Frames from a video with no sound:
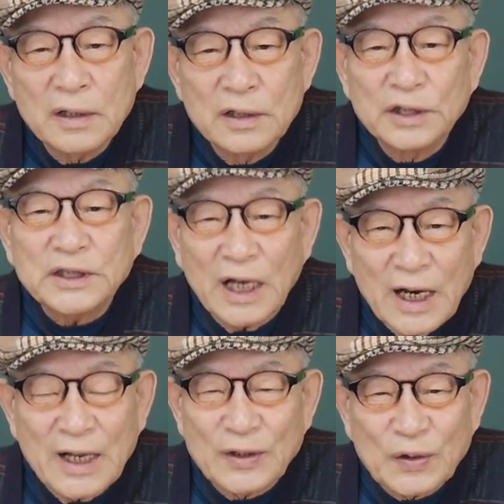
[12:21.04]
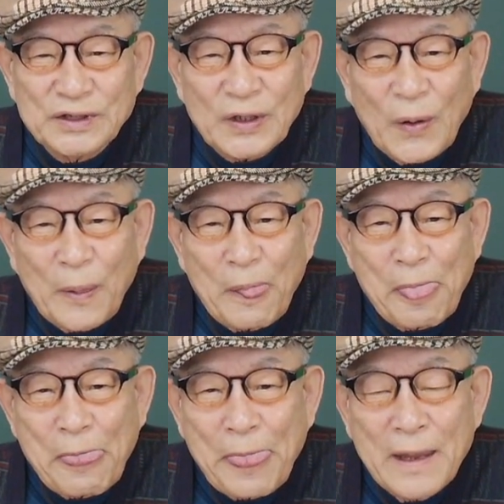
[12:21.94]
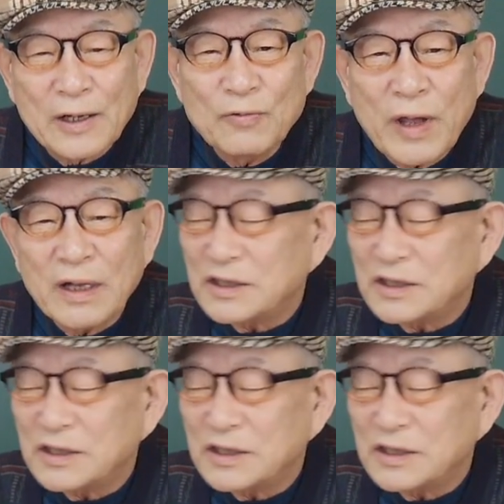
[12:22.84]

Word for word: 흑자가 나는 게 좋죠. 그럼 왜 이걸